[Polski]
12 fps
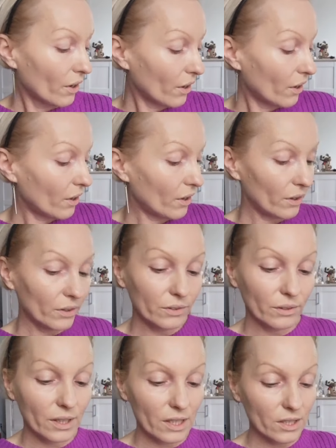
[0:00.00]
e,
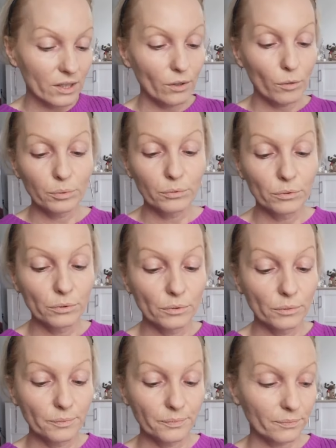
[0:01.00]
do każdego
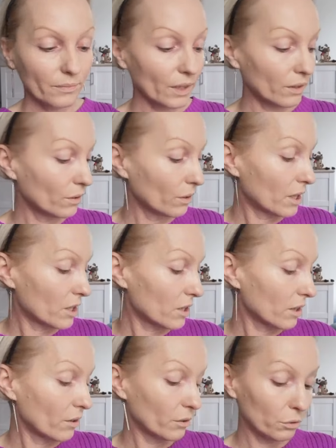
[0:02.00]
pudru i do
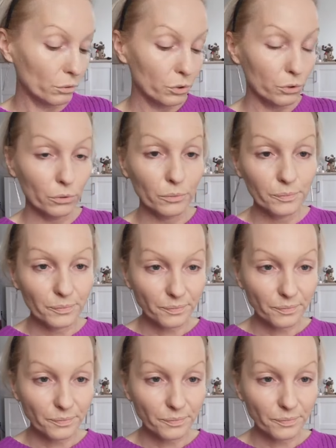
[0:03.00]
każdego tuszu.